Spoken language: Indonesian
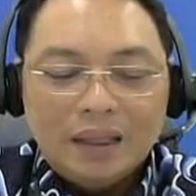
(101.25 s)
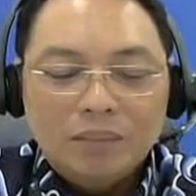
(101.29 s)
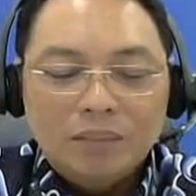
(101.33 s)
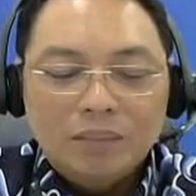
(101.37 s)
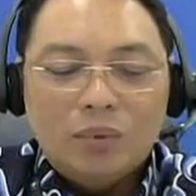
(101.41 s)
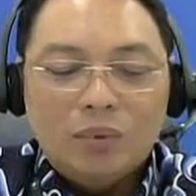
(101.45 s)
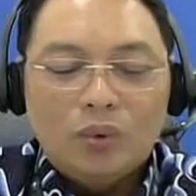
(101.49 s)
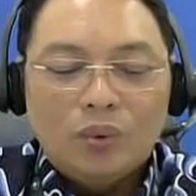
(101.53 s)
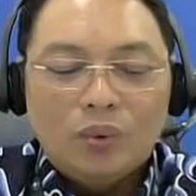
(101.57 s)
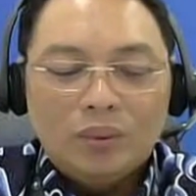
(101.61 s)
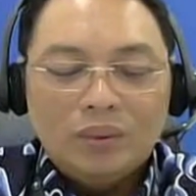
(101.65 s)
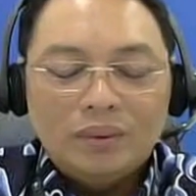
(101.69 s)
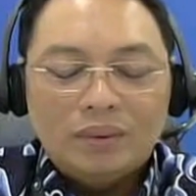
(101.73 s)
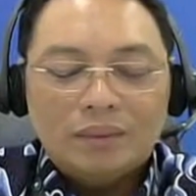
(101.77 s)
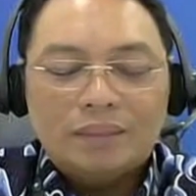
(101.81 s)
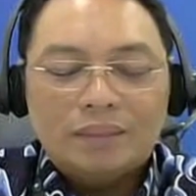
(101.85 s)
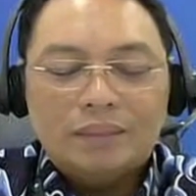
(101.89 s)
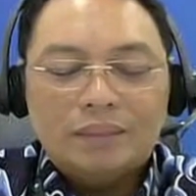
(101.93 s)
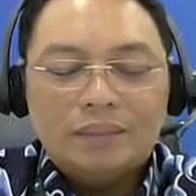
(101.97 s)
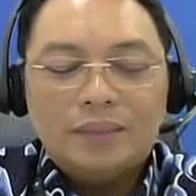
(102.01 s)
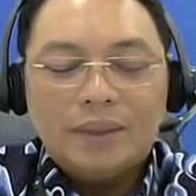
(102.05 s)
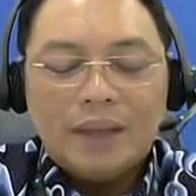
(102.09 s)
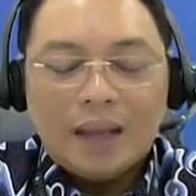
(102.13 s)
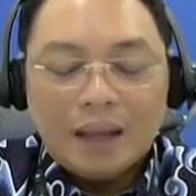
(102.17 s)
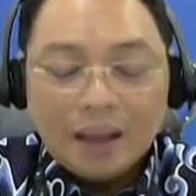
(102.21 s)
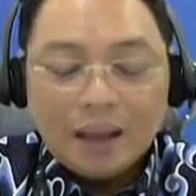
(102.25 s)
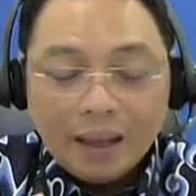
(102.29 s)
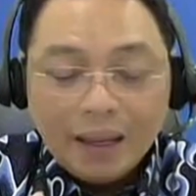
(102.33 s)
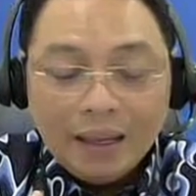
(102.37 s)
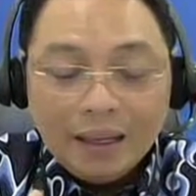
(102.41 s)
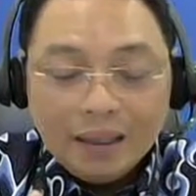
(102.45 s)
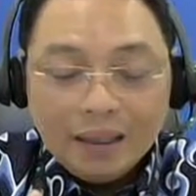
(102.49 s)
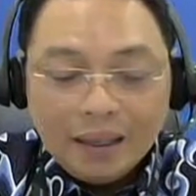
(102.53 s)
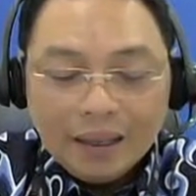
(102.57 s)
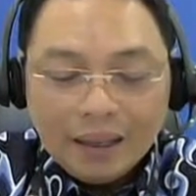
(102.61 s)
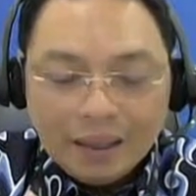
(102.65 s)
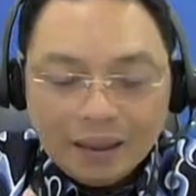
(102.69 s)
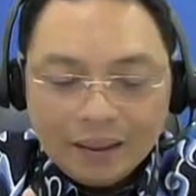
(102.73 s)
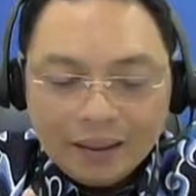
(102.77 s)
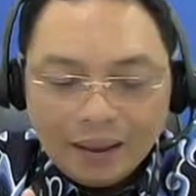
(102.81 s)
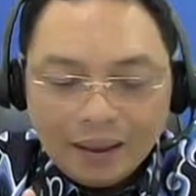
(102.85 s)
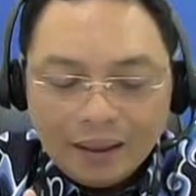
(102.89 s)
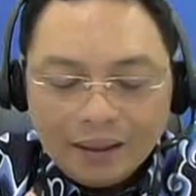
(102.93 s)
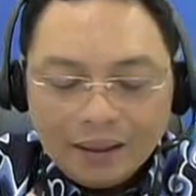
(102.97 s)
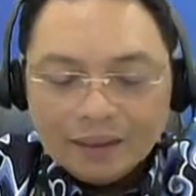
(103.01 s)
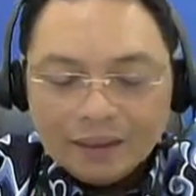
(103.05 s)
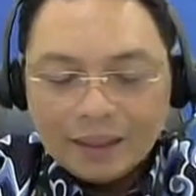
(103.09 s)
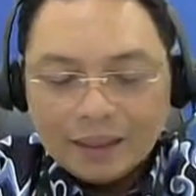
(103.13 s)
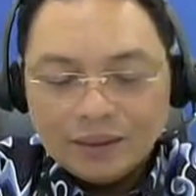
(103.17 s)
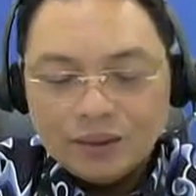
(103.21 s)
yang dimu yang in,
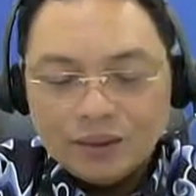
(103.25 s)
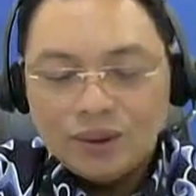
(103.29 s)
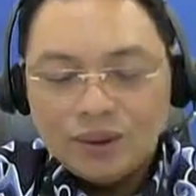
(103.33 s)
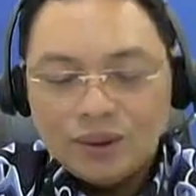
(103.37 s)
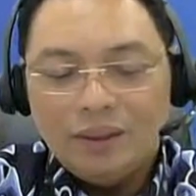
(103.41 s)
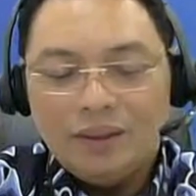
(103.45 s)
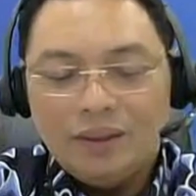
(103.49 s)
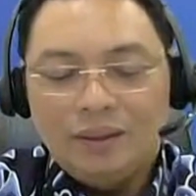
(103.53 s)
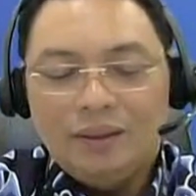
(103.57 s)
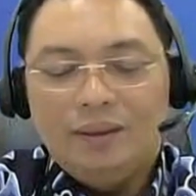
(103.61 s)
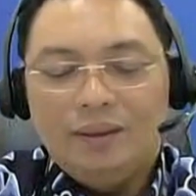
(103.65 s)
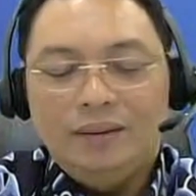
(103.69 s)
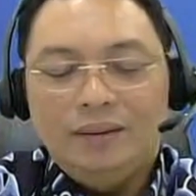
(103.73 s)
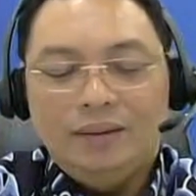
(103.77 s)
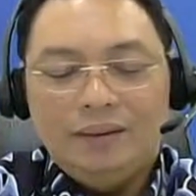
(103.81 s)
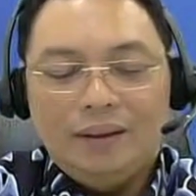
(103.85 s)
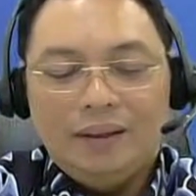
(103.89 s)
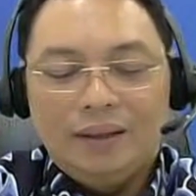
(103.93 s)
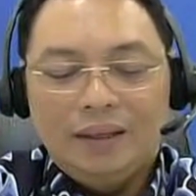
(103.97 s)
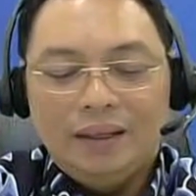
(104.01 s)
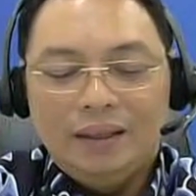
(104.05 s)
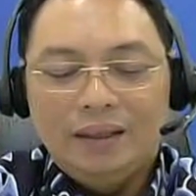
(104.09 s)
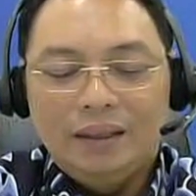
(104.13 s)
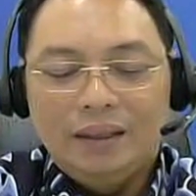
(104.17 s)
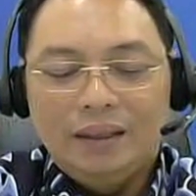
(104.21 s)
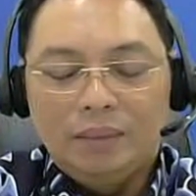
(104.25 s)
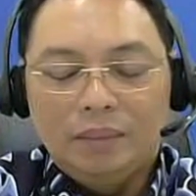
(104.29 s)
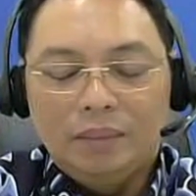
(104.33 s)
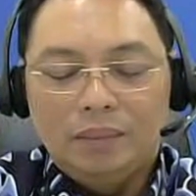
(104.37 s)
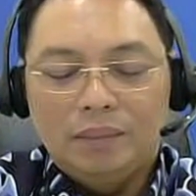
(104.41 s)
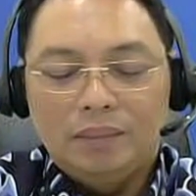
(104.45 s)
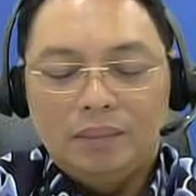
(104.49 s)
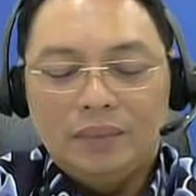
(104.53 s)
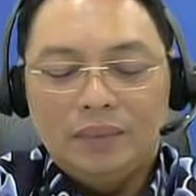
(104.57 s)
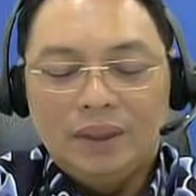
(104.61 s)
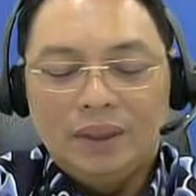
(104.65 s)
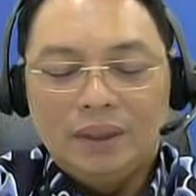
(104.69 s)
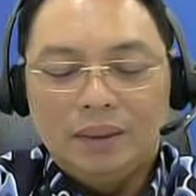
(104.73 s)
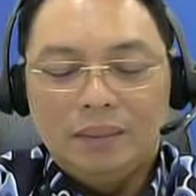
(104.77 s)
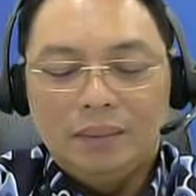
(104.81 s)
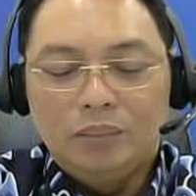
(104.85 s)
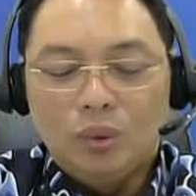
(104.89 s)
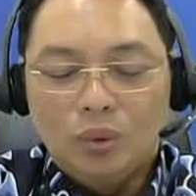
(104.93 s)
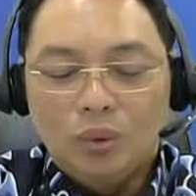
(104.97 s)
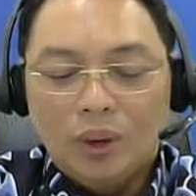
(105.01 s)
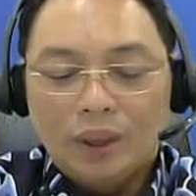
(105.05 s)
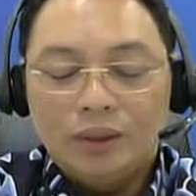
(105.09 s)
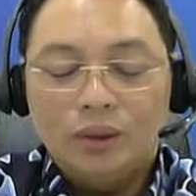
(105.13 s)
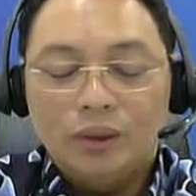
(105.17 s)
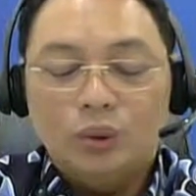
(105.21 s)
in, intentionally ini di,
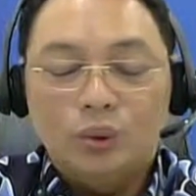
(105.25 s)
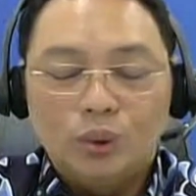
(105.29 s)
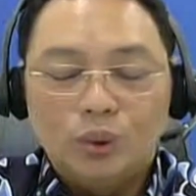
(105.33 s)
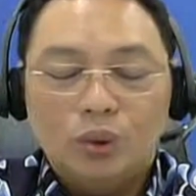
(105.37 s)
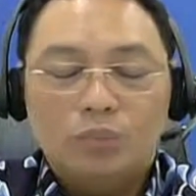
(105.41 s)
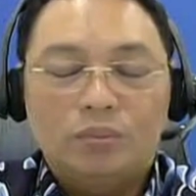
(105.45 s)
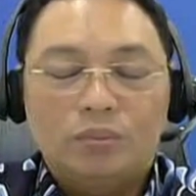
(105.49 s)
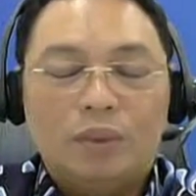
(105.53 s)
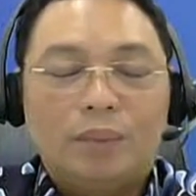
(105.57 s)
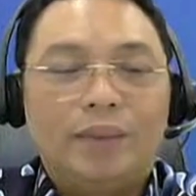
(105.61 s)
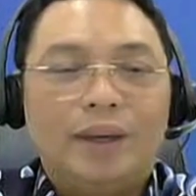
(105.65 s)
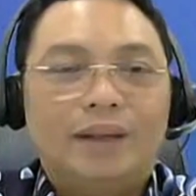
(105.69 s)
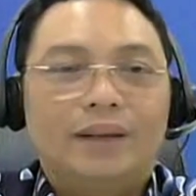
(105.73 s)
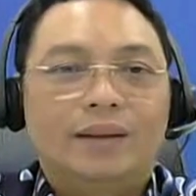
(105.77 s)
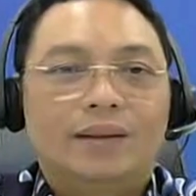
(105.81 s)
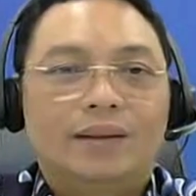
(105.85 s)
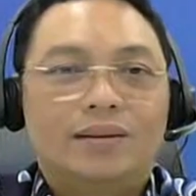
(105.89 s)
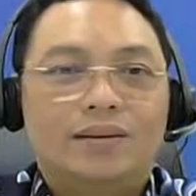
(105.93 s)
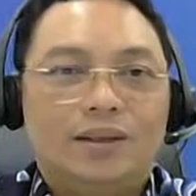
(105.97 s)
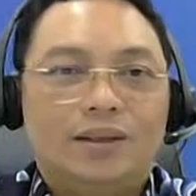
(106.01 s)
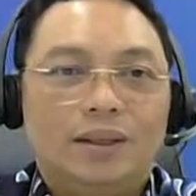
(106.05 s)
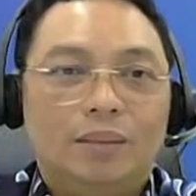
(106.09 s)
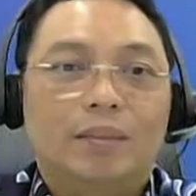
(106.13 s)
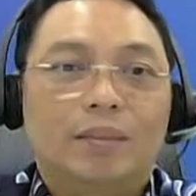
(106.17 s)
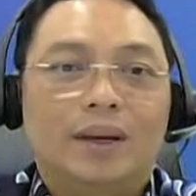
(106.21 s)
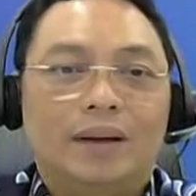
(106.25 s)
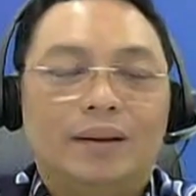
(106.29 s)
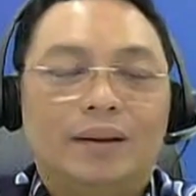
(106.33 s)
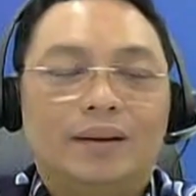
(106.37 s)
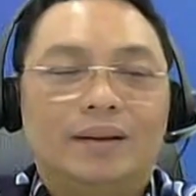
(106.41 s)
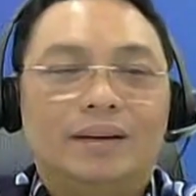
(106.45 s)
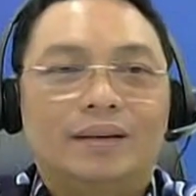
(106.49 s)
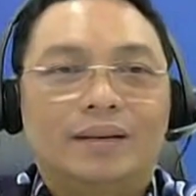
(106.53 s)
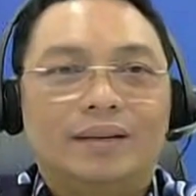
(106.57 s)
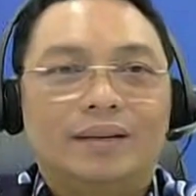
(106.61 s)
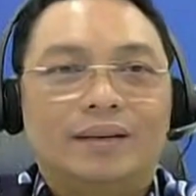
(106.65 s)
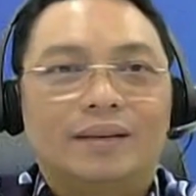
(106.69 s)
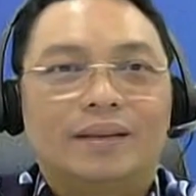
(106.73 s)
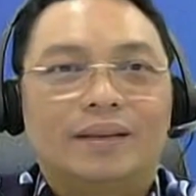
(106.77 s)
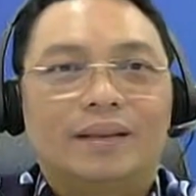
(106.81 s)
dibuat untuk memanage demand.